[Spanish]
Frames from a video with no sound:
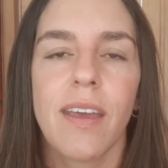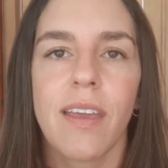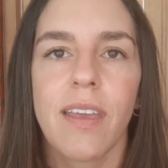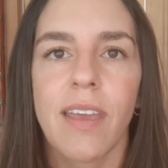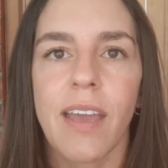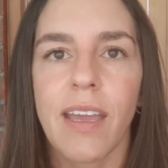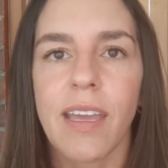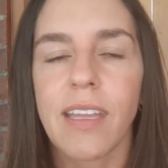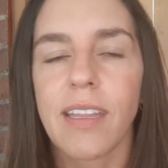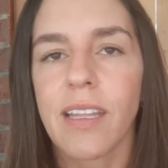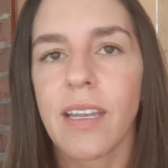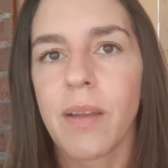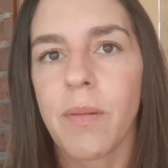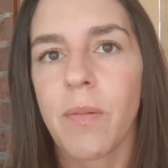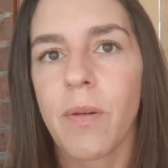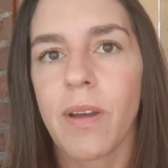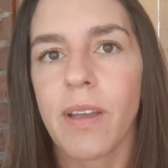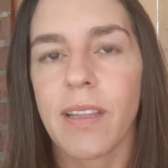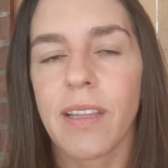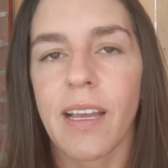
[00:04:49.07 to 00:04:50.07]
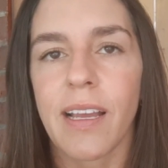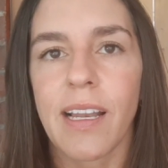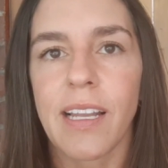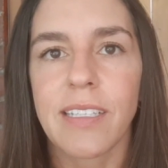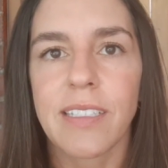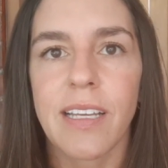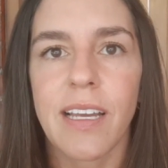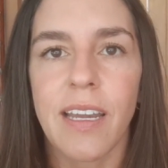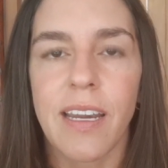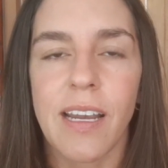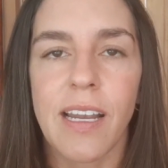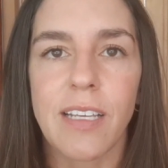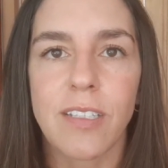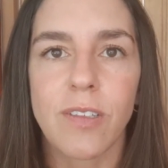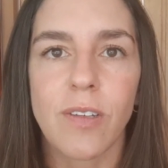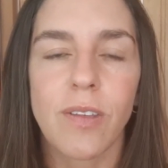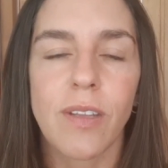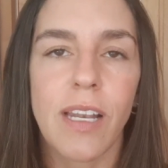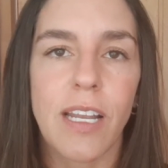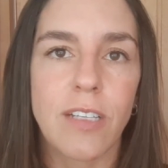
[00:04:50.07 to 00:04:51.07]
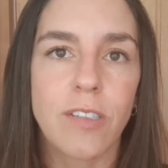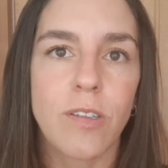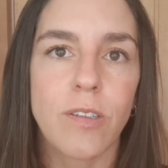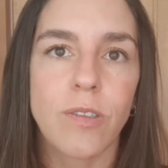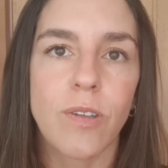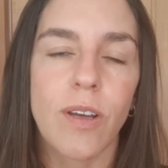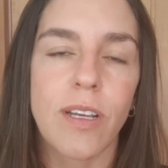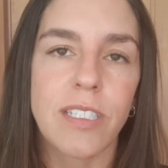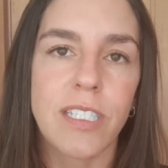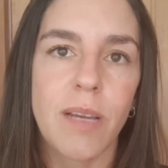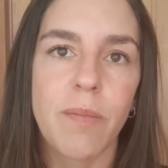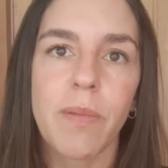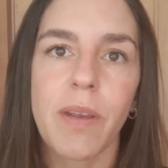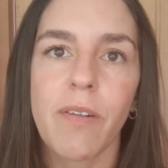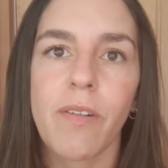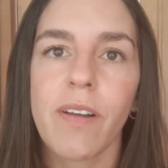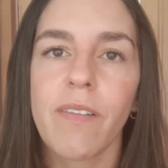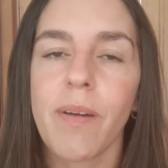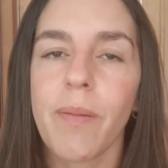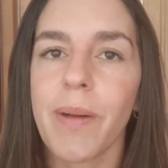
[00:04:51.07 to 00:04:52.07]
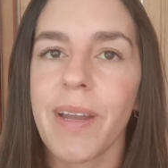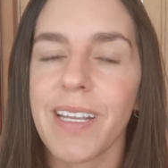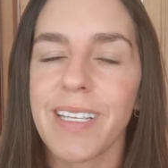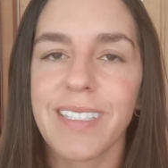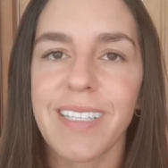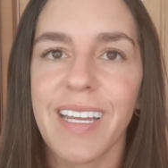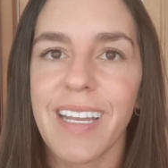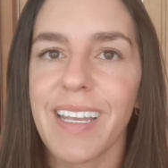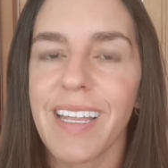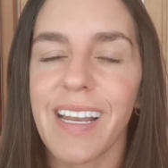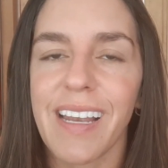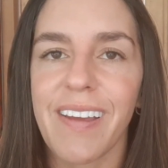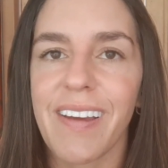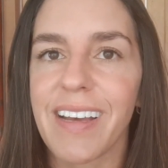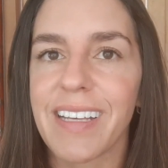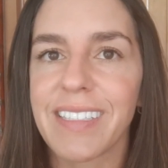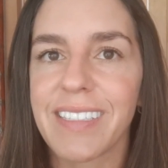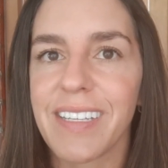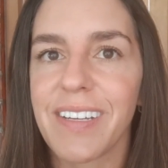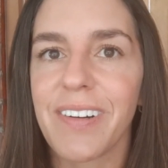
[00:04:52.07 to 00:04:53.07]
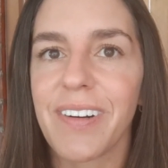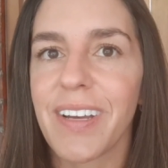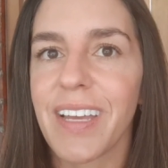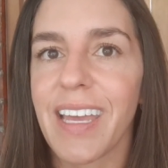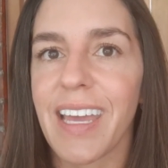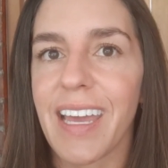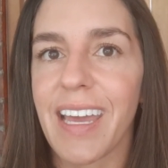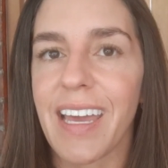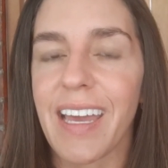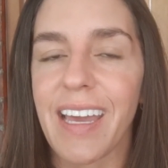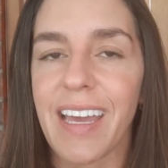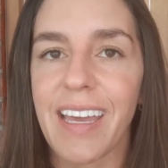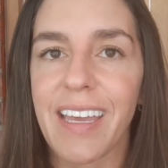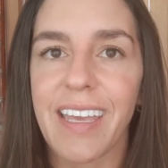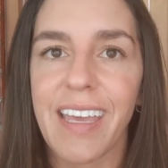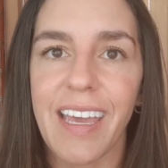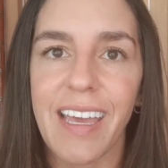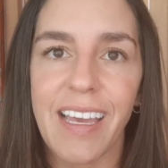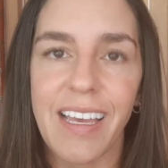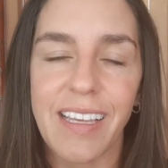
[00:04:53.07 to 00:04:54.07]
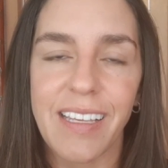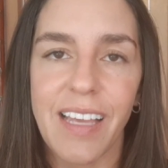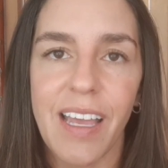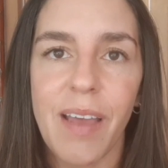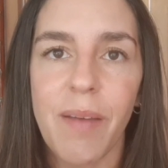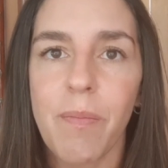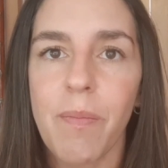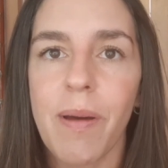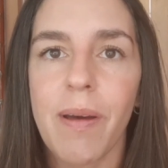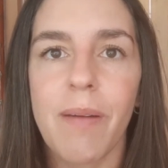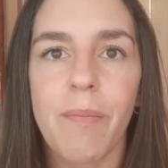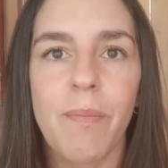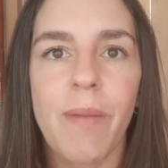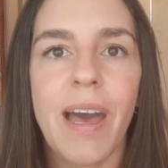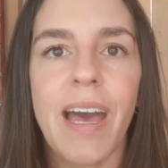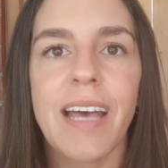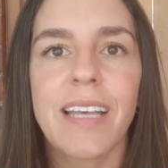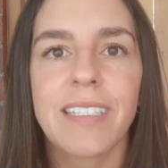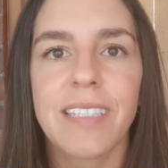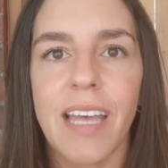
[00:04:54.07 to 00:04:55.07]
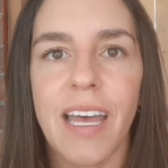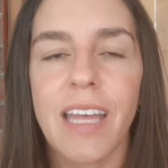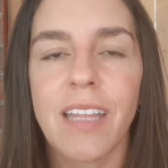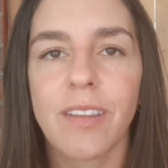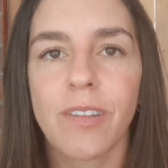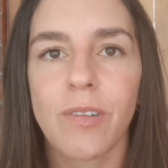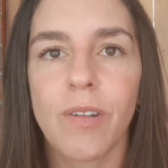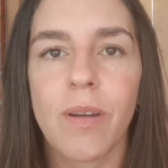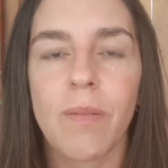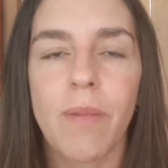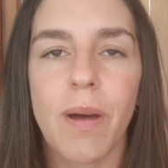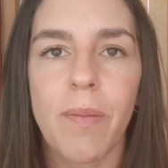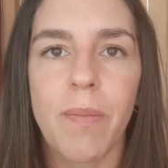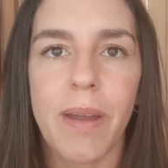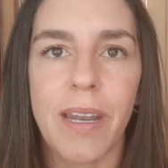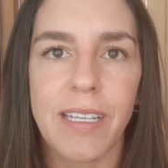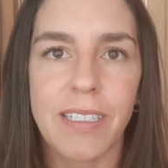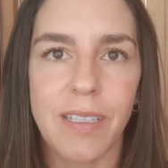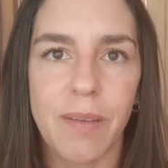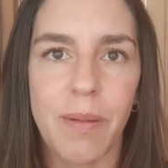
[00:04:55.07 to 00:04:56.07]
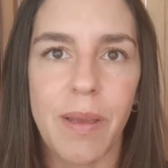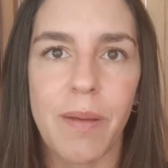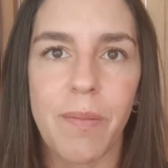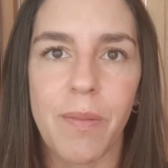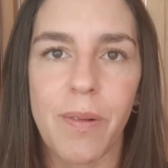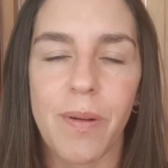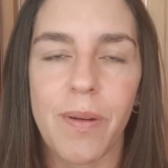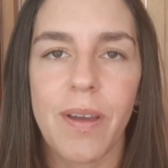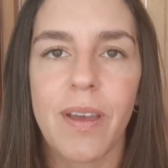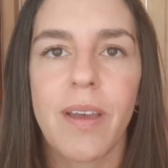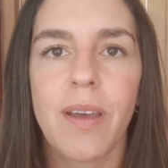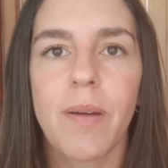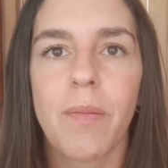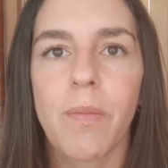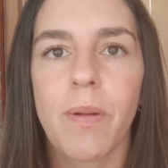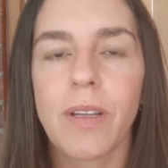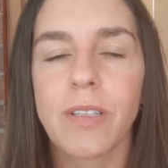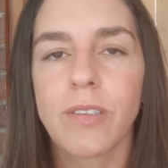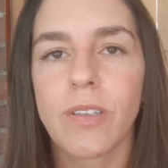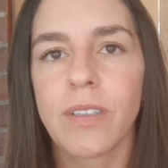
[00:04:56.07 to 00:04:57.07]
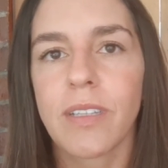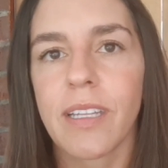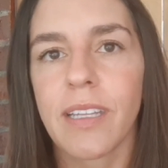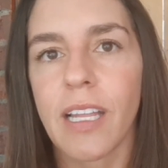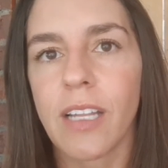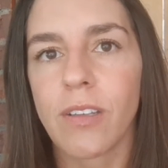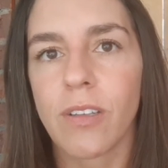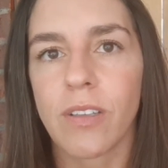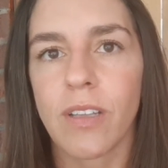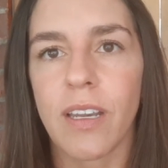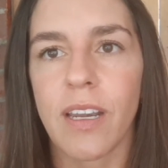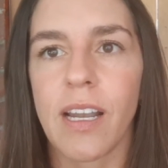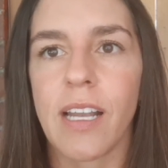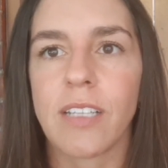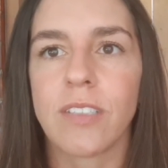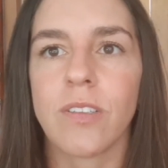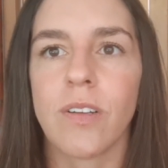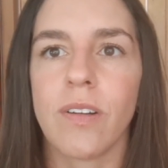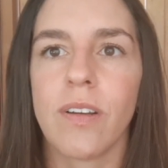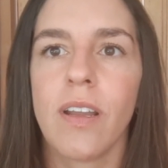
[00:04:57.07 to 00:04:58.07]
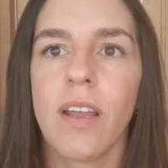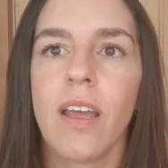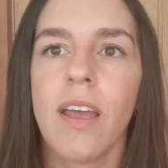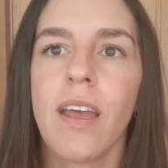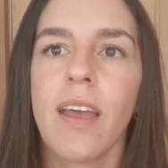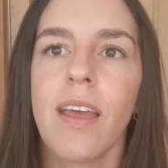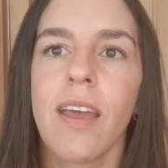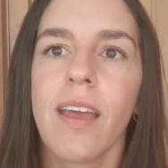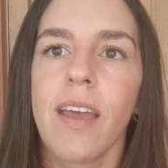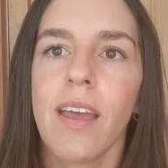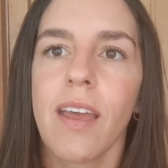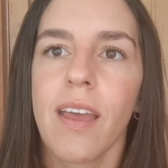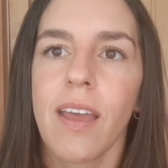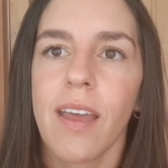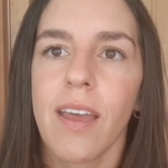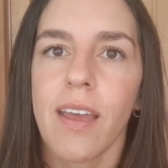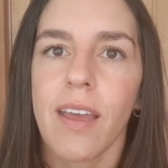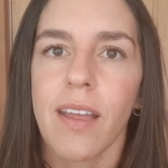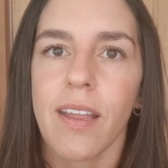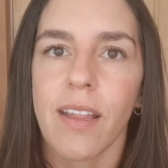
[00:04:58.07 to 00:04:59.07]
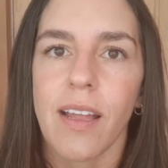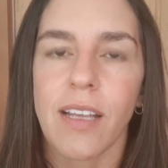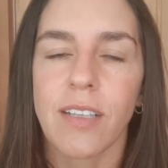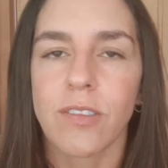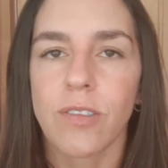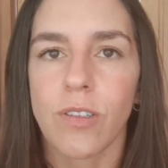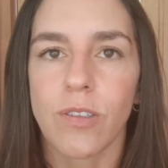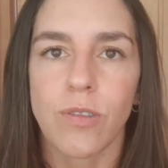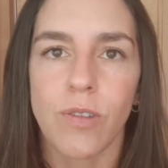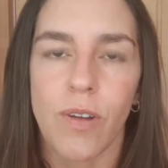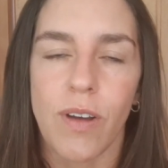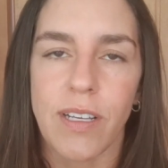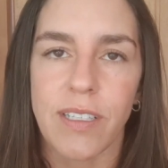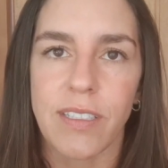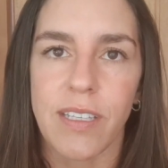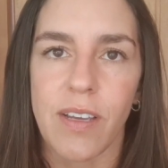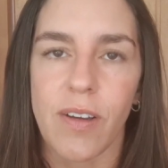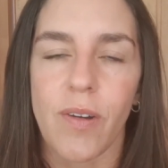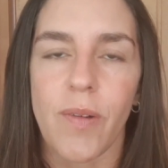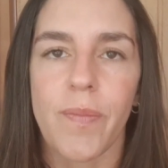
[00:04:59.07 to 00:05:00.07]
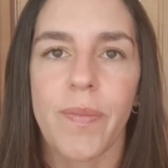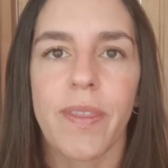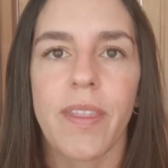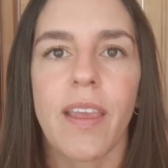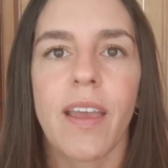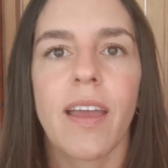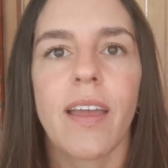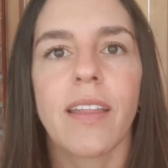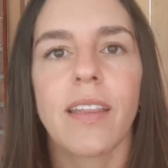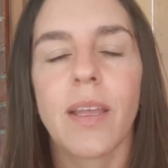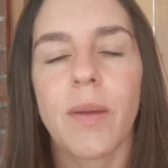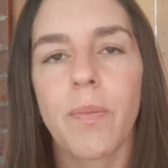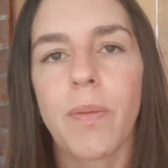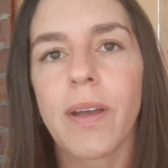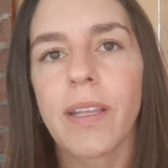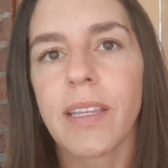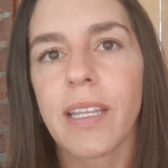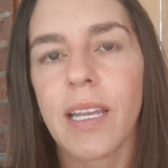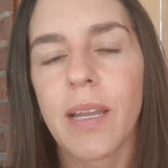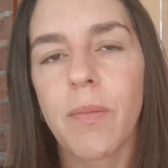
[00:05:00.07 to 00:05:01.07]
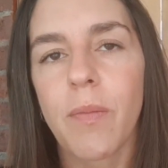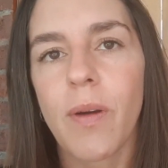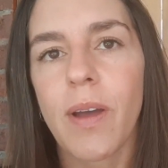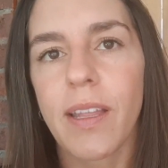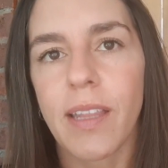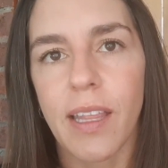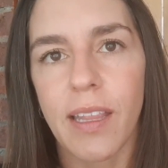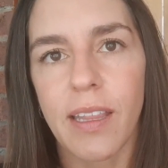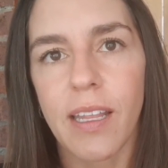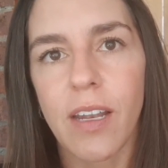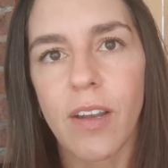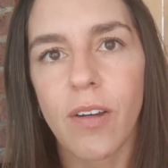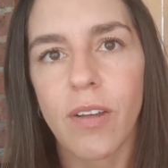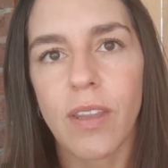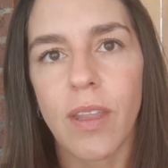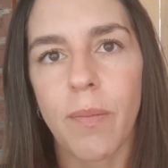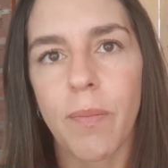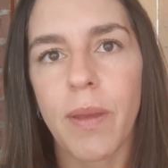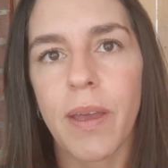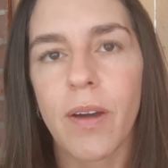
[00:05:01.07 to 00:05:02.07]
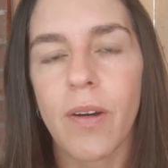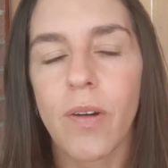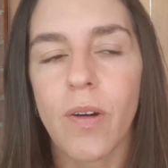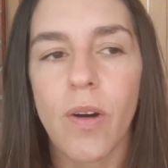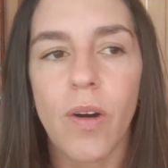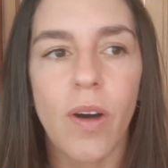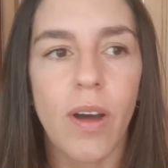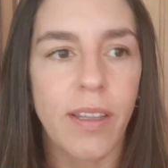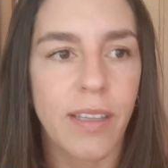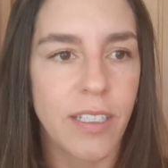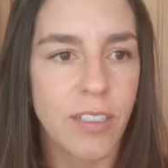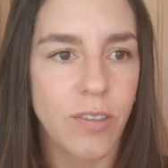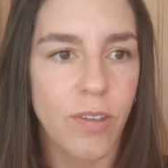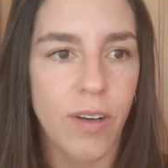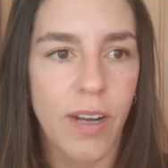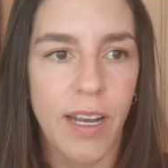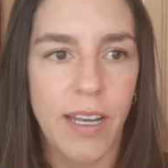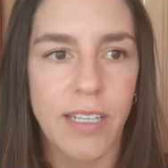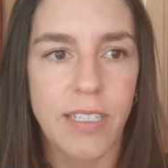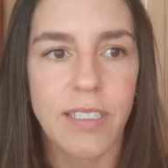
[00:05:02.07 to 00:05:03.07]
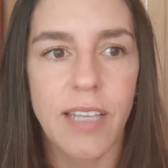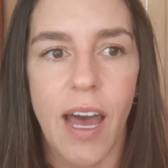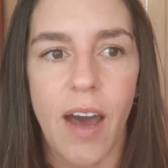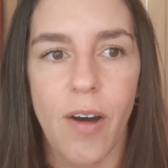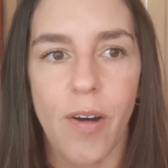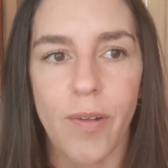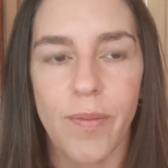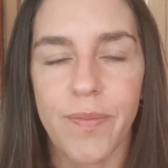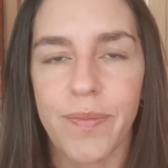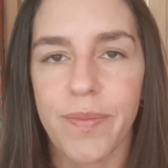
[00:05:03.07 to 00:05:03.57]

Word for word: Y aquí tenemos esta clásica relación del ansioso que siempre vuelve a aparecer y el vacío que, es más hacia adentro, es más para sí mismo. Por eso está tanto esta relación, ansioso-vacío. Después tenemos este estilo de apego desorganizado.